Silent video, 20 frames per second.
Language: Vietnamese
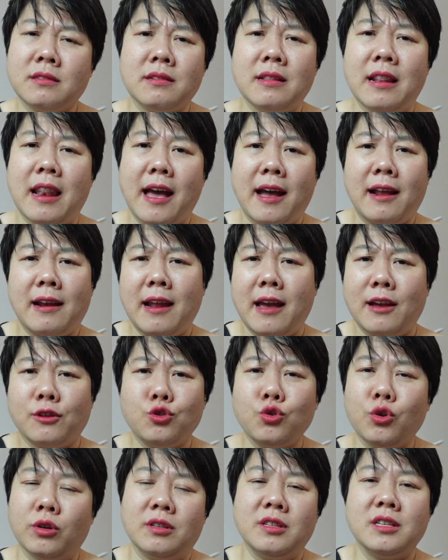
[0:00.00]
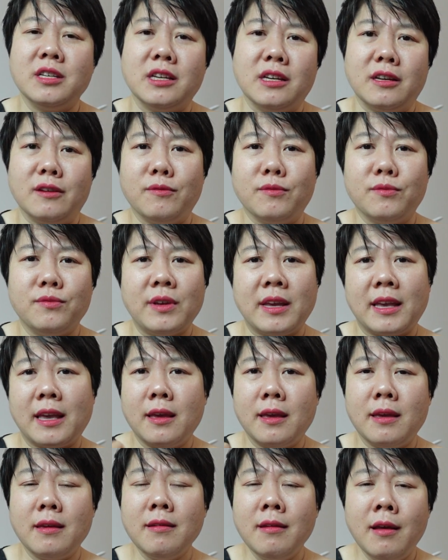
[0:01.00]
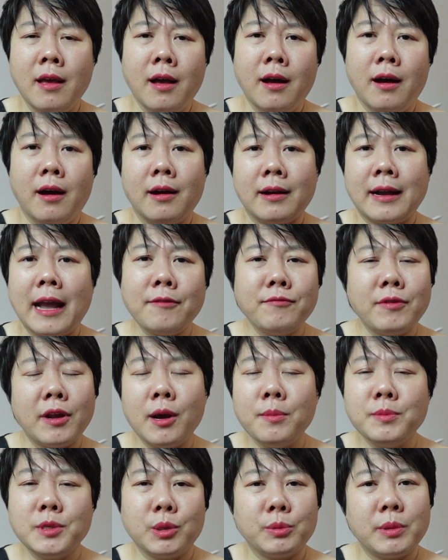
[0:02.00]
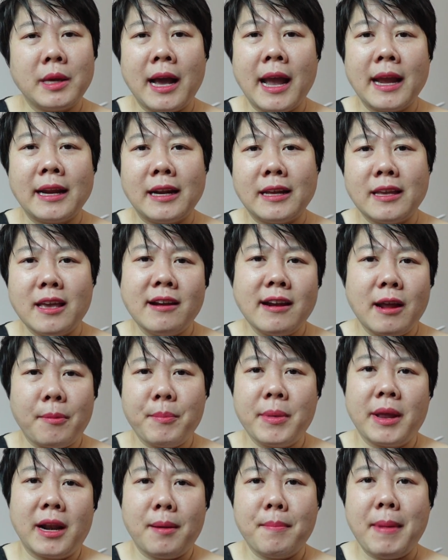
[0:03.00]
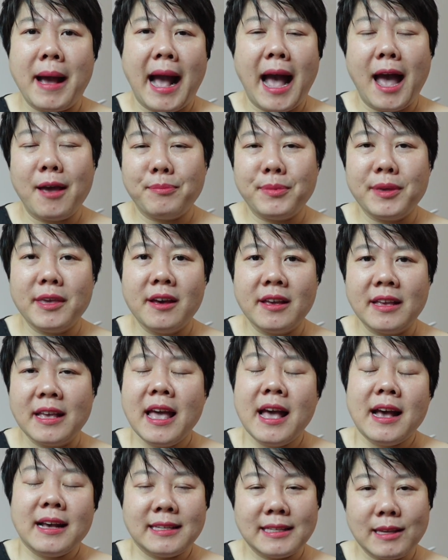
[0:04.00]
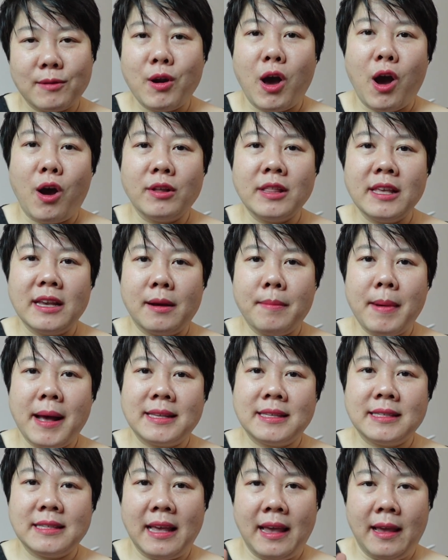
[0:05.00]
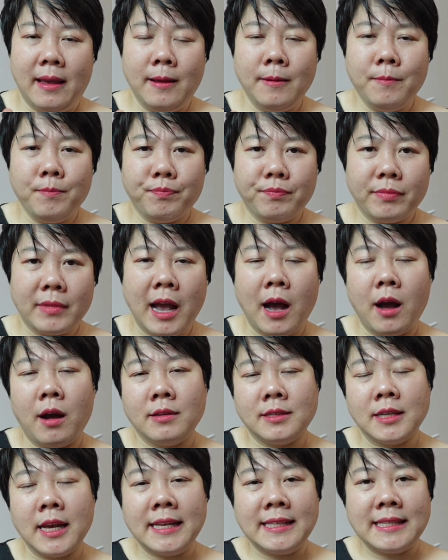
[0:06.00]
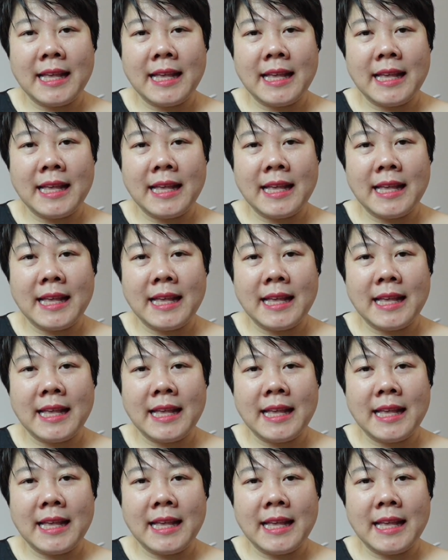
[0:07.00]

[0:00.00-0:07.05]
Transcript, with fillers: là là chuẩn chỉ về cái uh, cách phát âm trong tiếng Anh đấy nhá, đặc biệt là bảng IPA. Sau đó thì các bạn sẽ họ dạy